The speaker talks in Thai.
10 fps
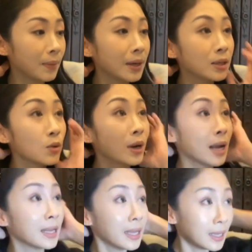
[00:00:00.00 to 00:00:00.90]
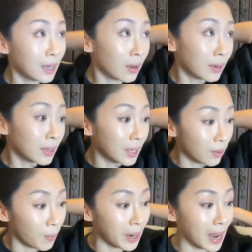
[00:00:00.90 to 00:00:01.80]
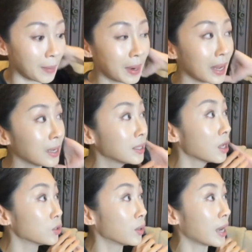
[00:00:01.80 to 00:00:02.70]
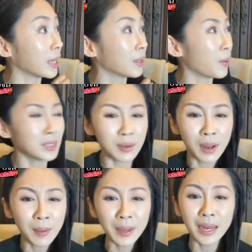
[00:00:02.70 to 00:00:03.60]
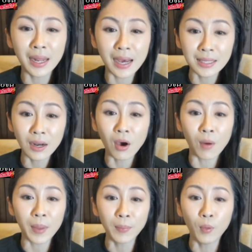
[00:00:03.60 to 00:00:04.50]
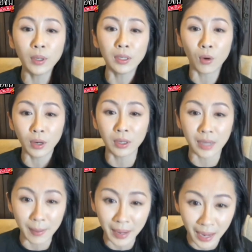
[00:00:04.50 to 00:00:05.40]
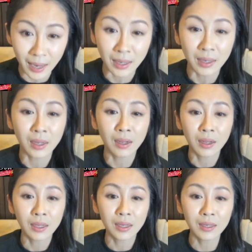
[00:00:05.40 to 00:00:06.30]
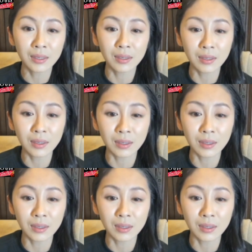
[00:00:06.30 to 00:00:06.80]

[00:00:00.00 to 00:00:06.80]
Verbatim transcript: หมายถึงช่วงไหนที่โรเบิร์ตหายไปไหนคือตอนช่วงไหนแต่ว่าพี่หนิงคะฉันขอไม่พูดถึงคนอื่นได้ไหมคะคือ